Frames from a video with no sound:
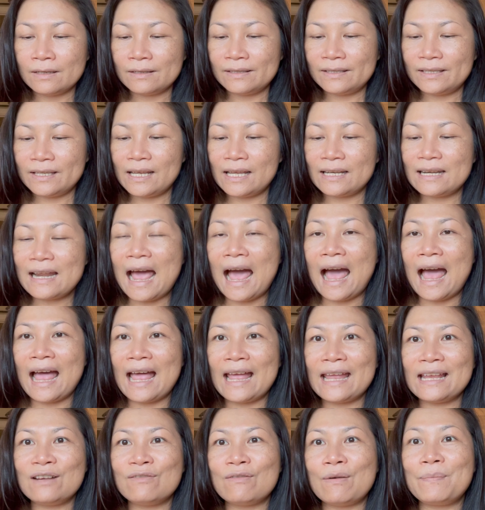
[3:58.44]
เสียดาย
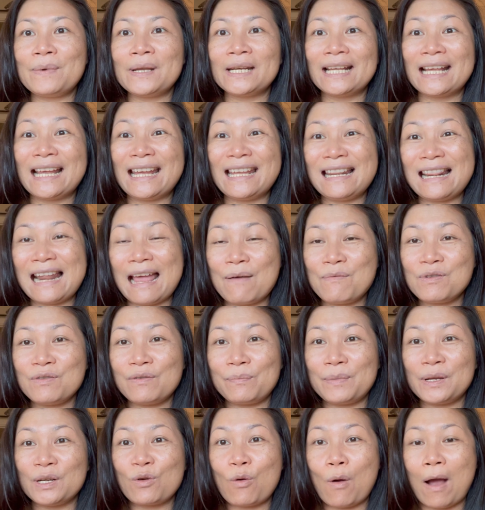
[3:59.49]
หรือว่าเป็นเคล็ดลับหรือ
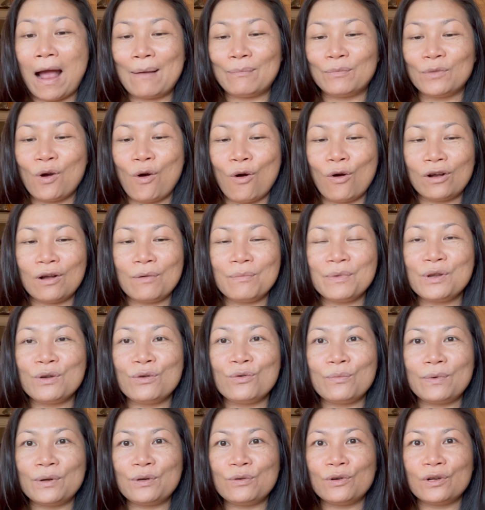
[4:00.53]
ว่าเป็นความงกก็ไม่
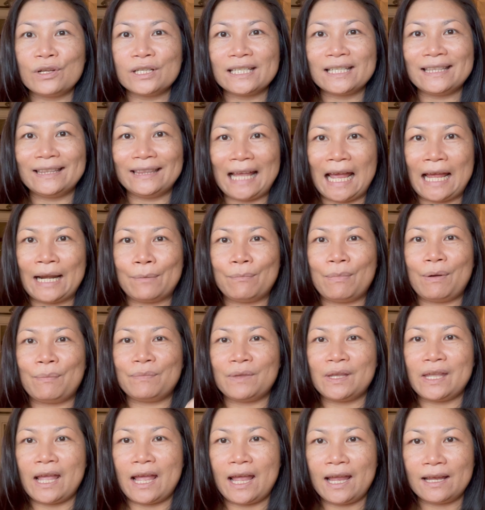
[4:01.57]
รู้แม่นุชก็จะตัดแบบ
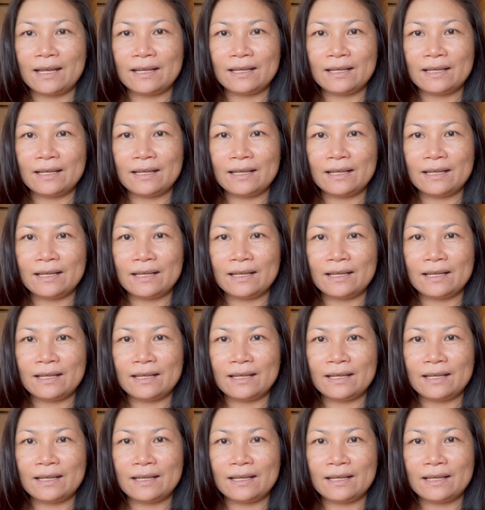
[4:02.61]
เนี้ย